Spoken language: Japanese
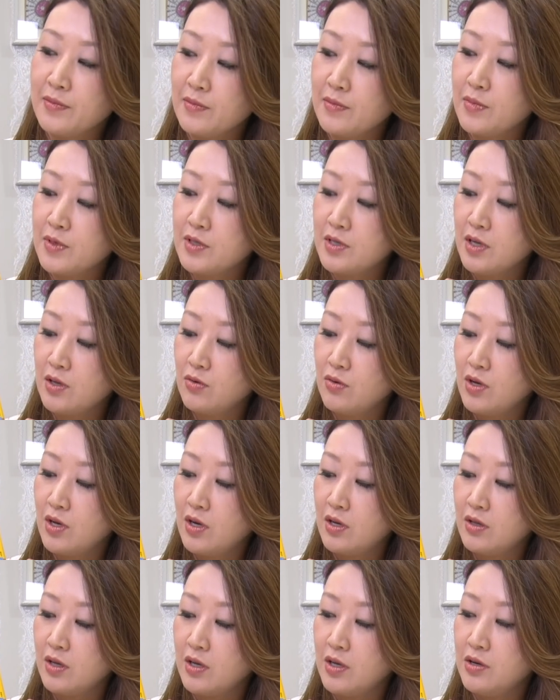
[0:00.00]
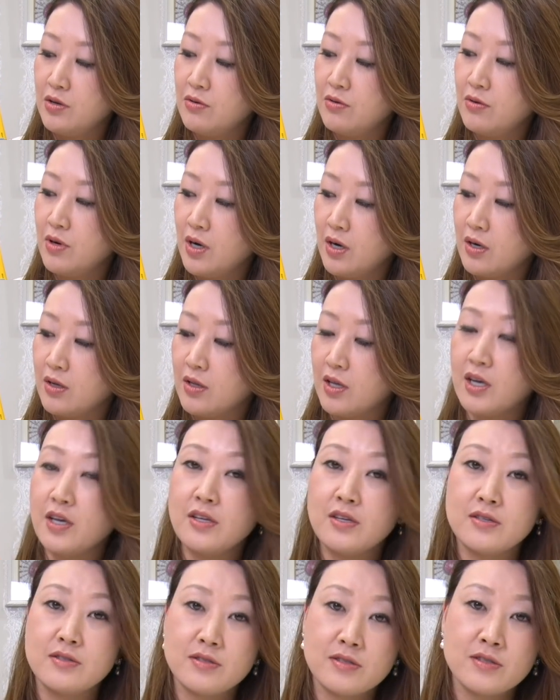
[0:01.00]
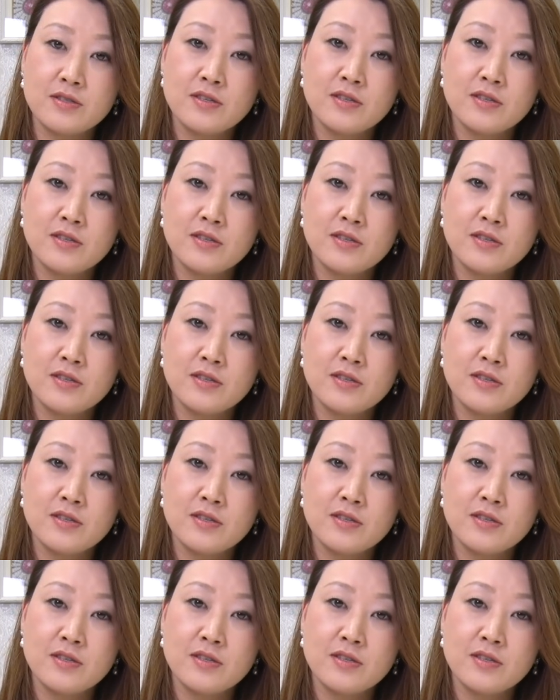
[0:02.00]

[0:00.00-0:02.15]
別にあの選んだ理由はないです